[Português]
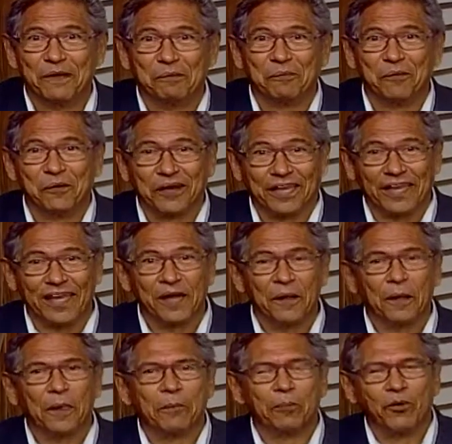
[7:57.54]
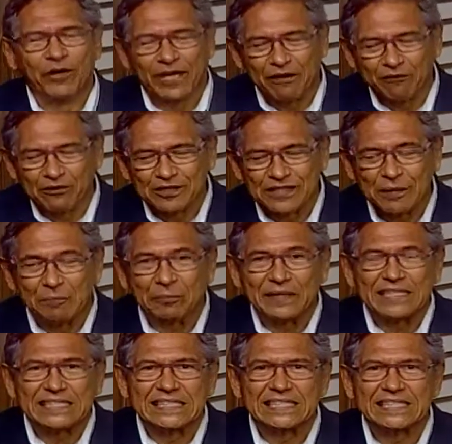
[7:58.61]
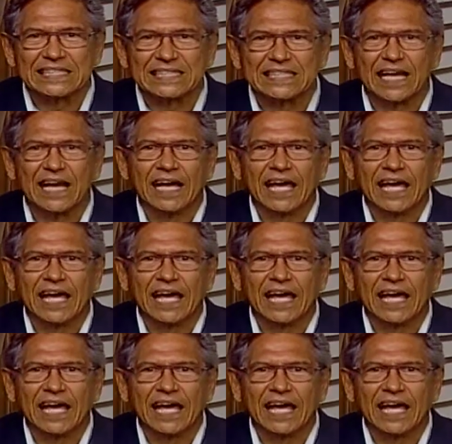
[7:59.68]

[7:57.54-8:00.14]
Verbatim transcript: Por quê? Porque você precisa,